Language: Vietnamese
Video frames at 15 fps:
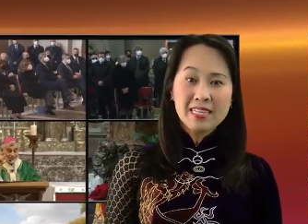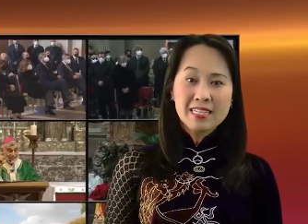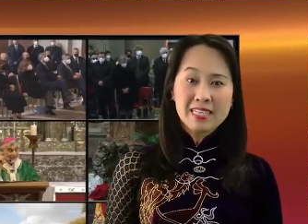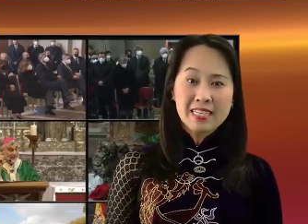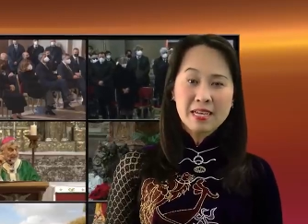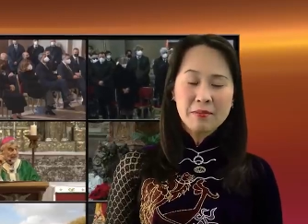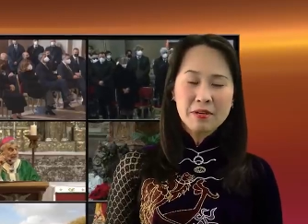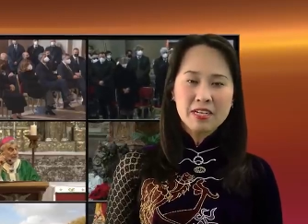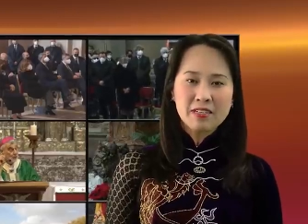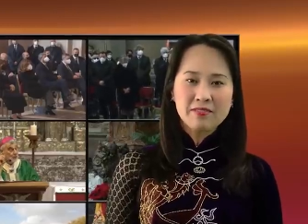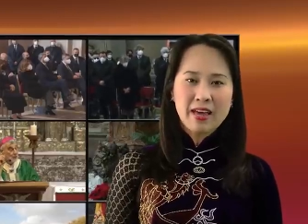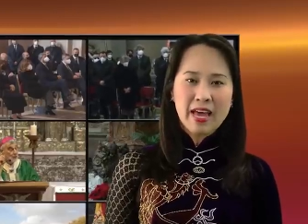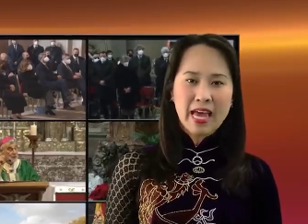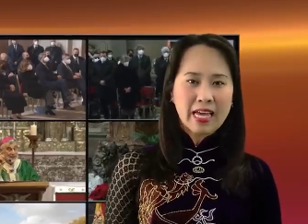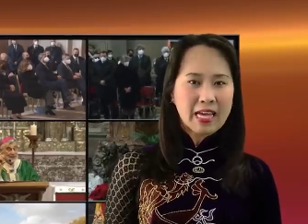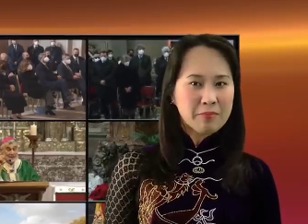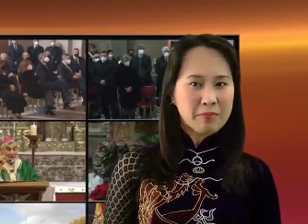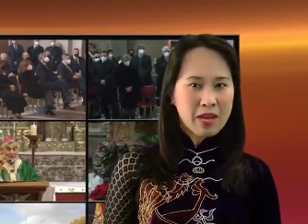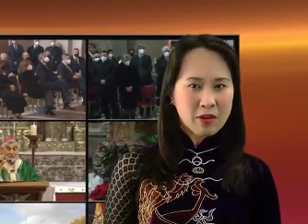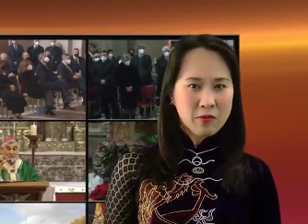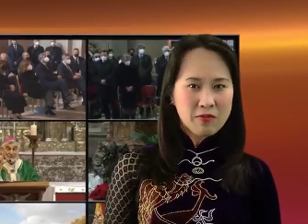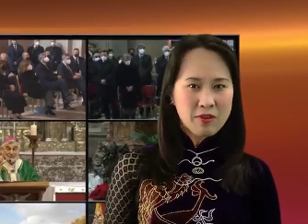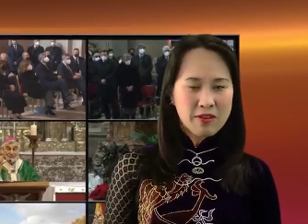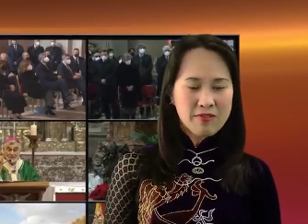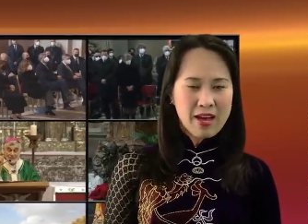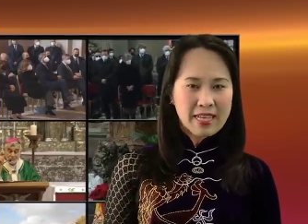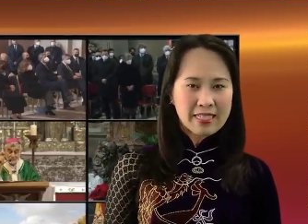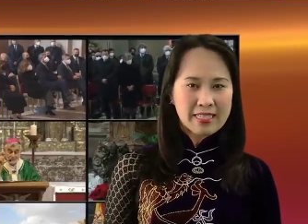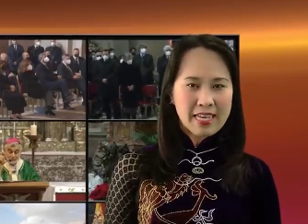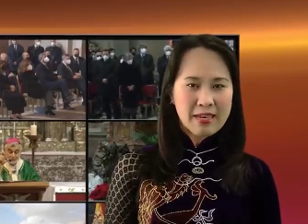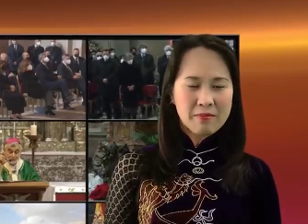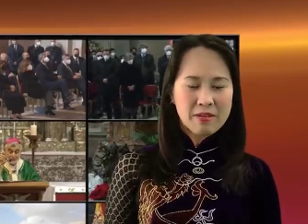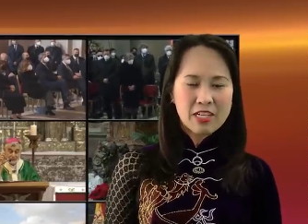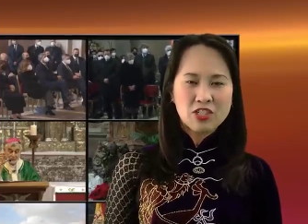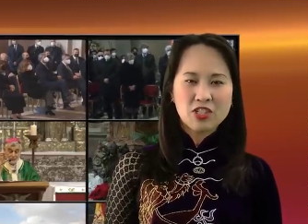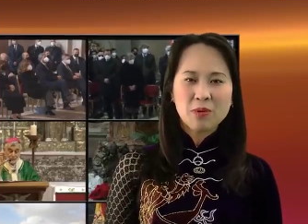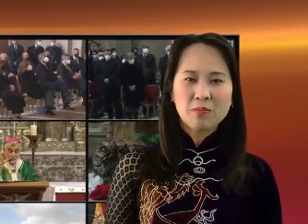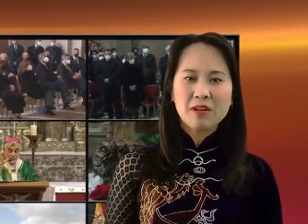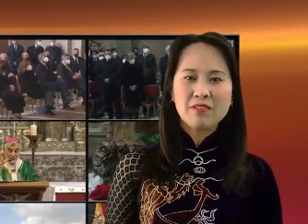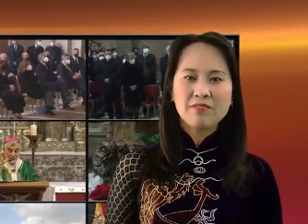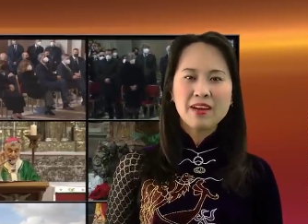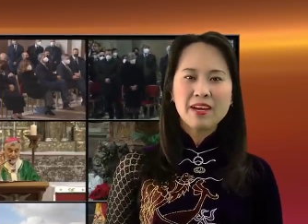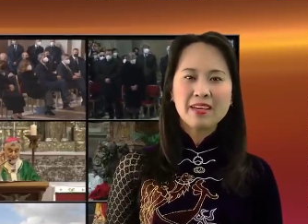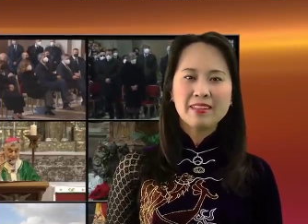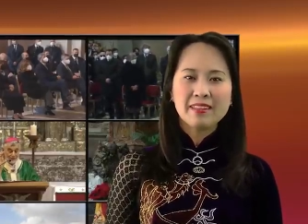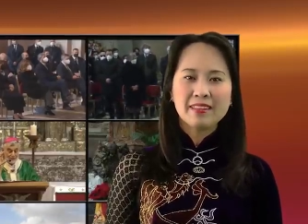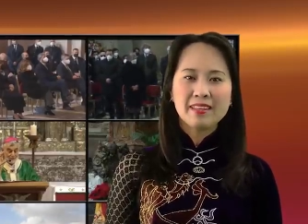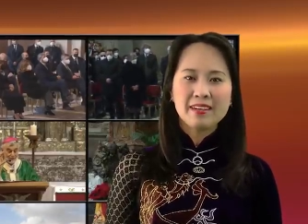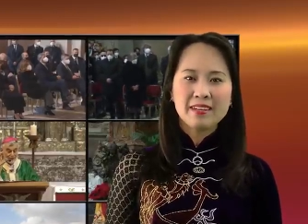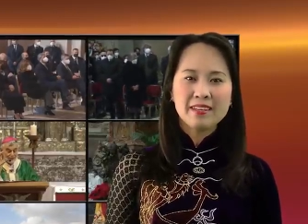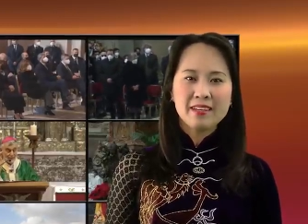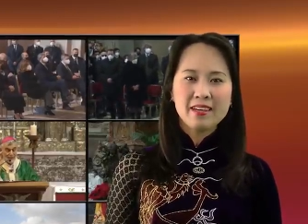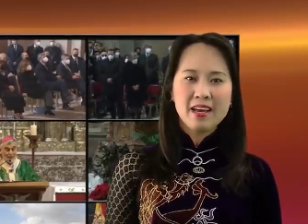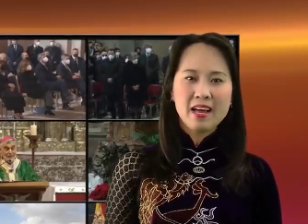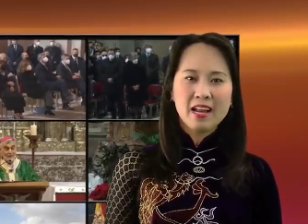Xin cảm ơn và hẹn gặp lại quý vị và anh chị em trong lần phát kinh tới.